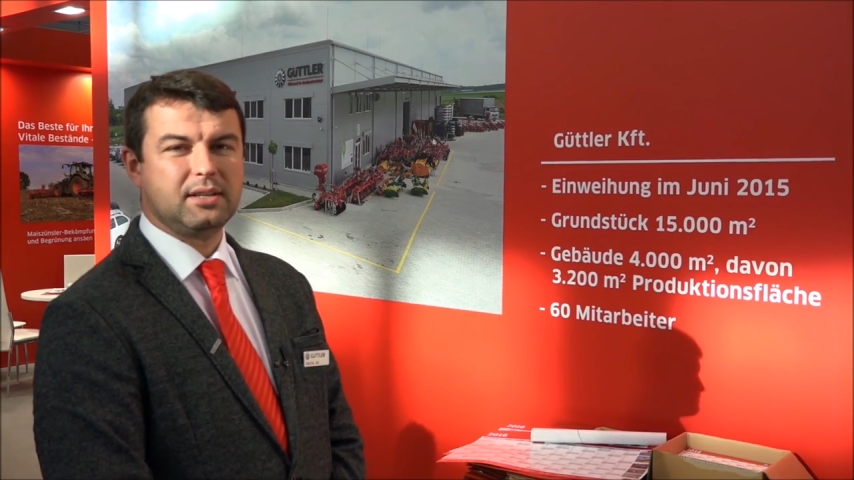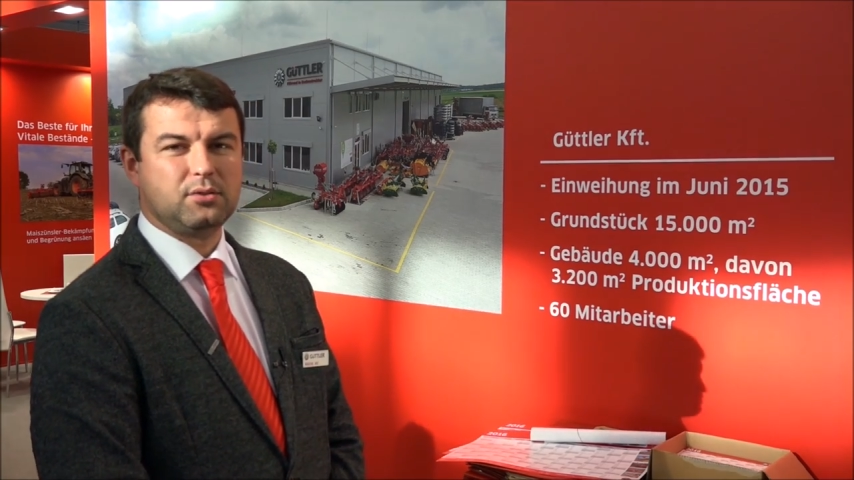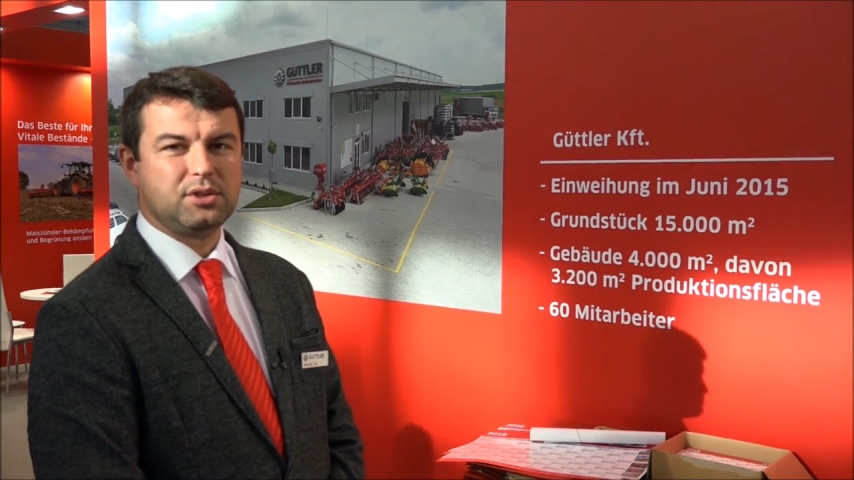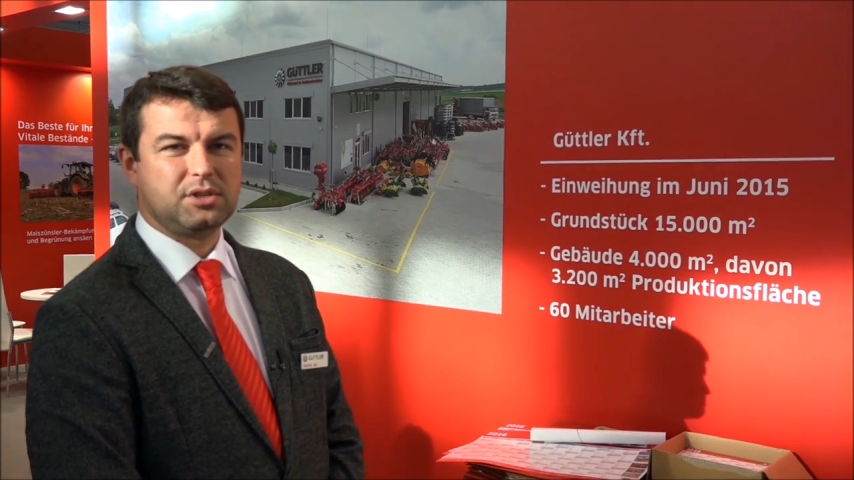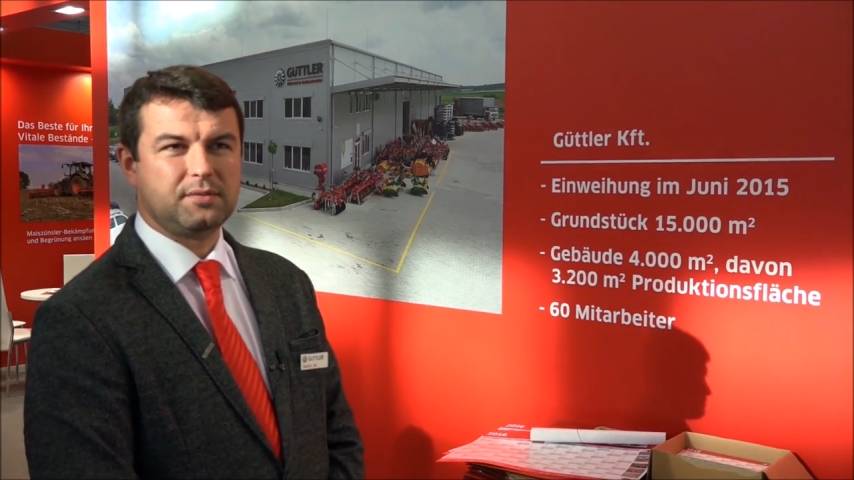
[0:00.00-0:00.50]

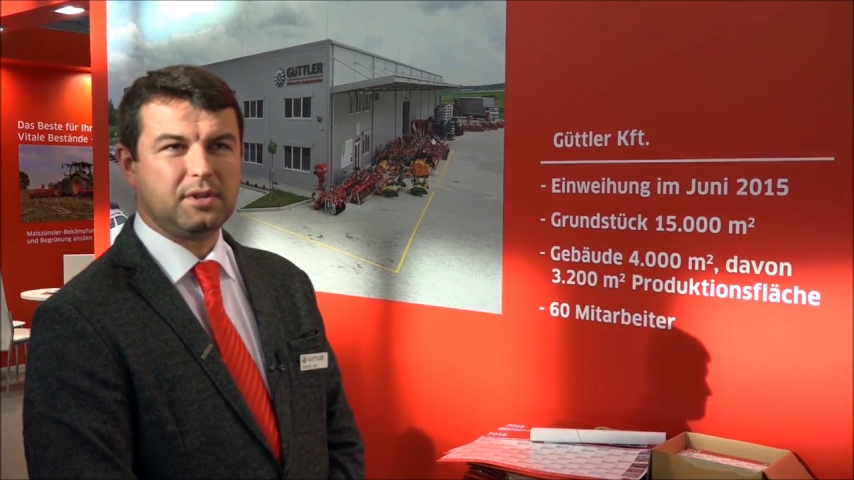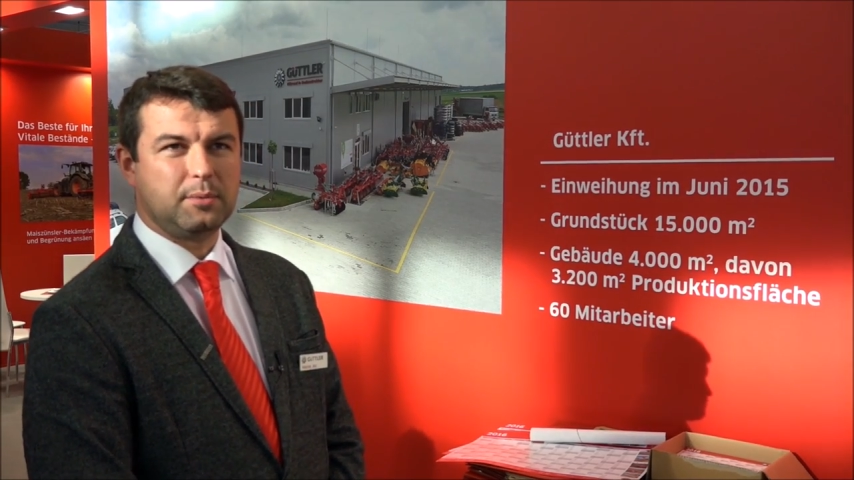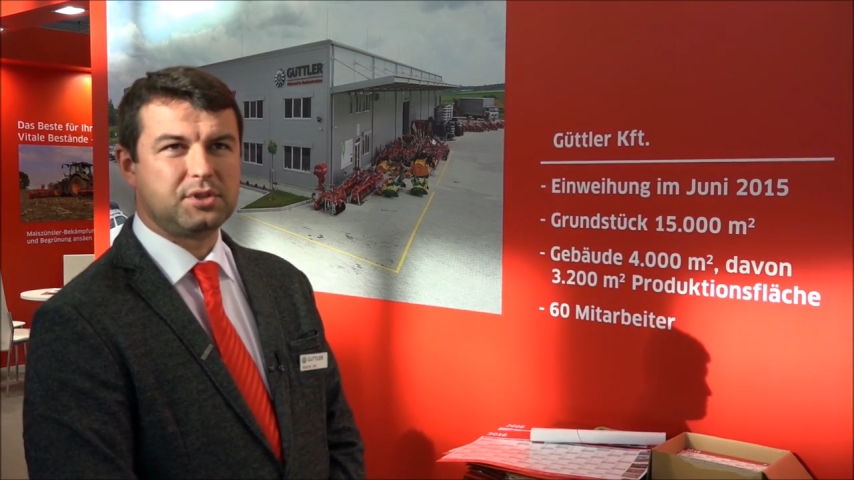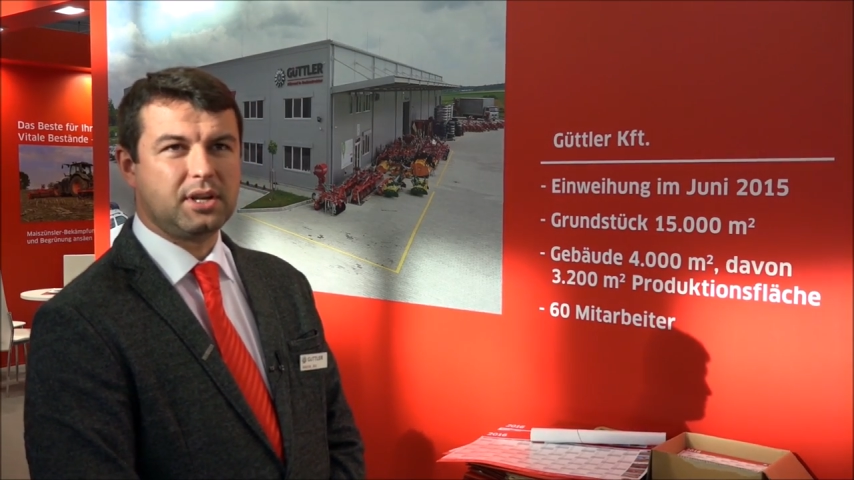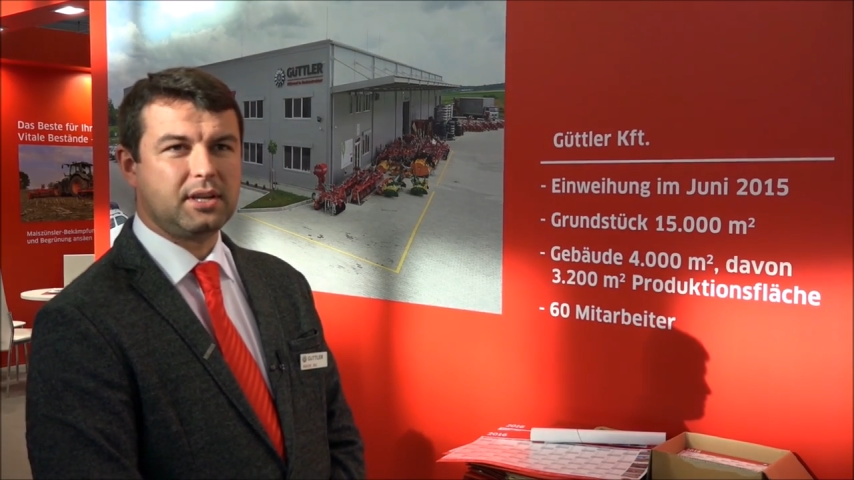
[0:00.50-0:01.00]
znajduje się w
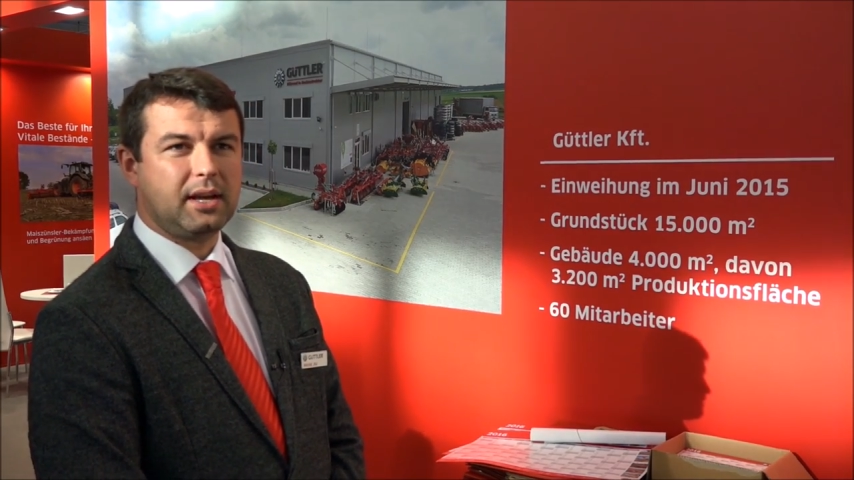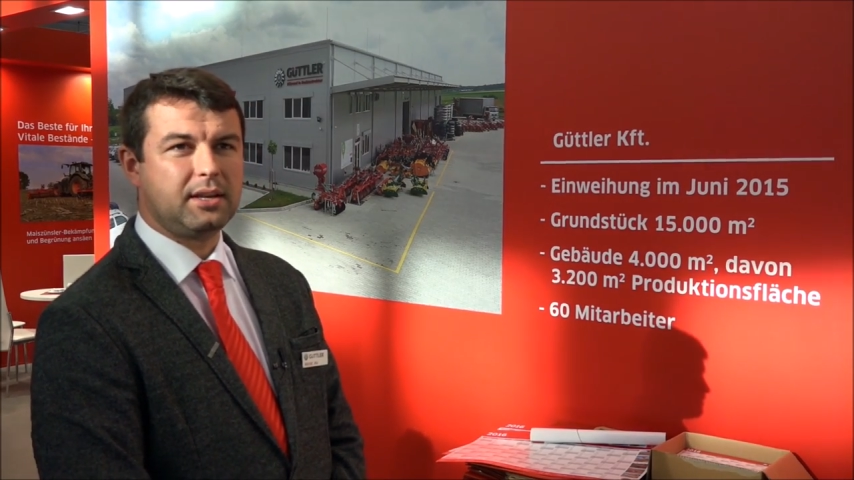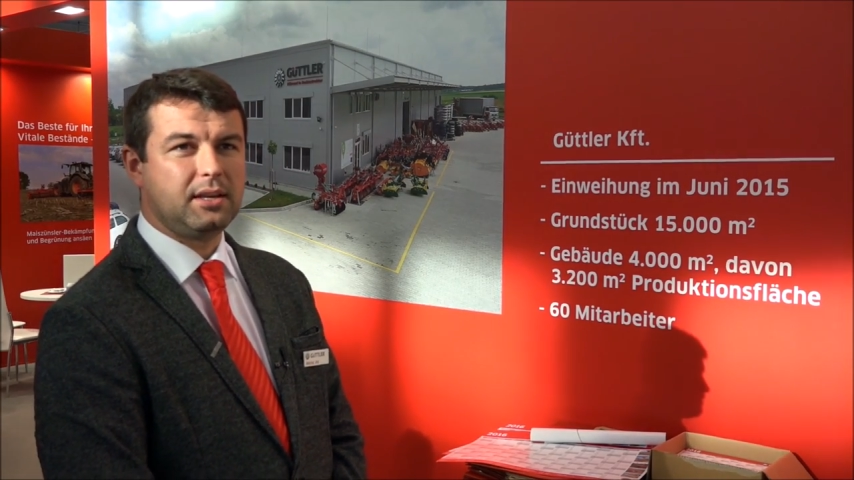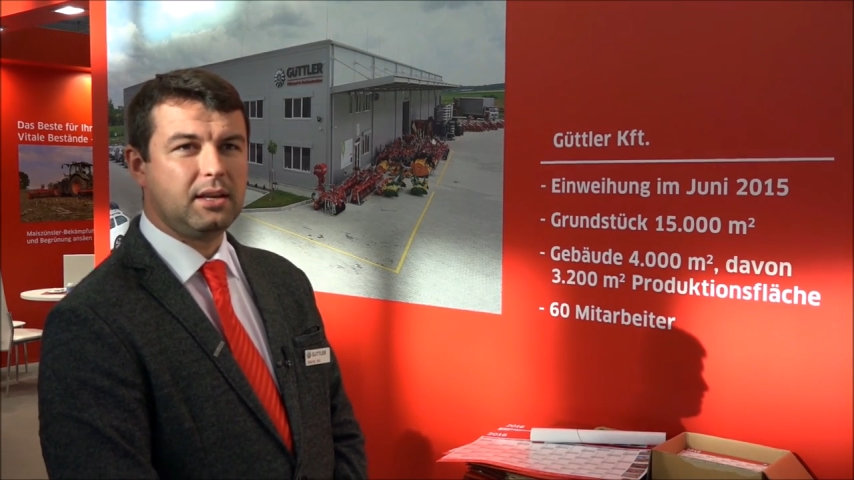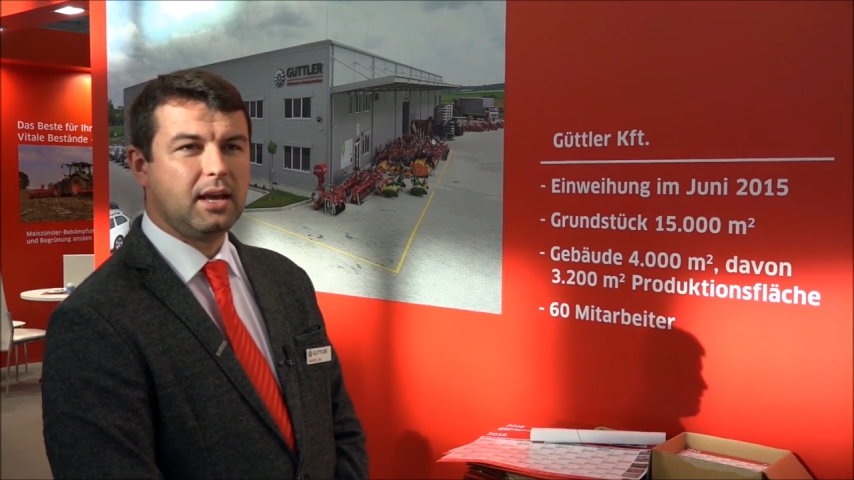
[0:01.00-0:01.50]
Niemczech,
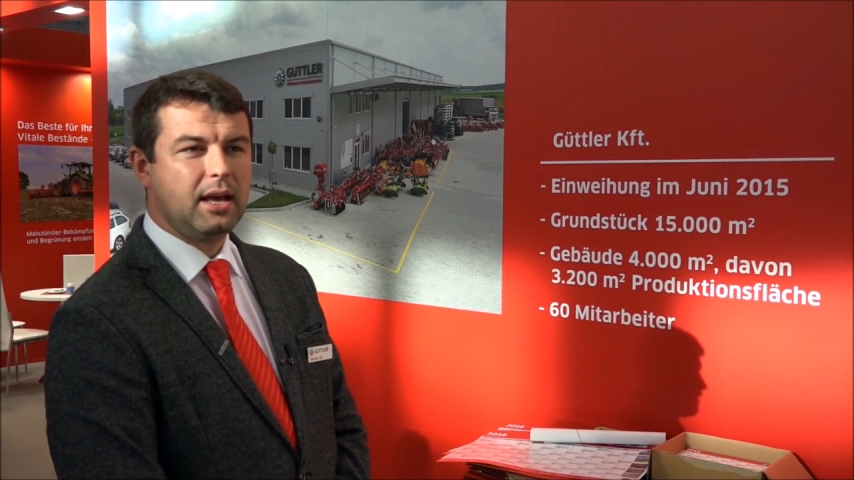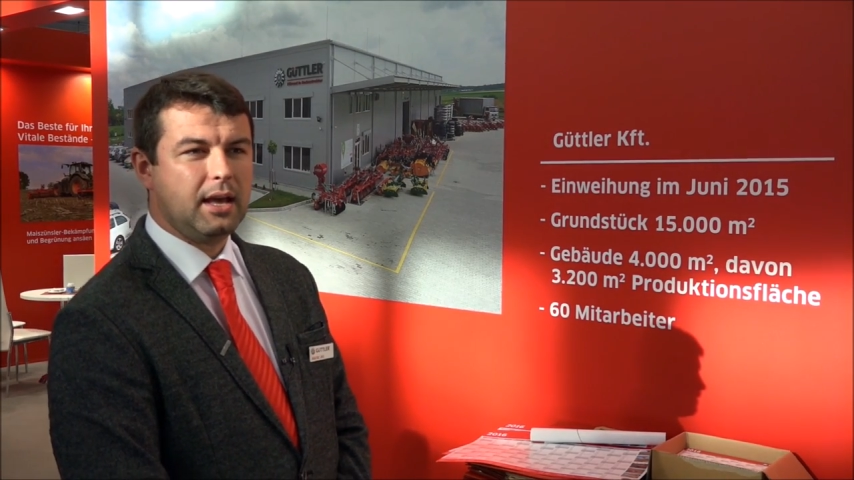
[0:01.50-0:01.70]
jak i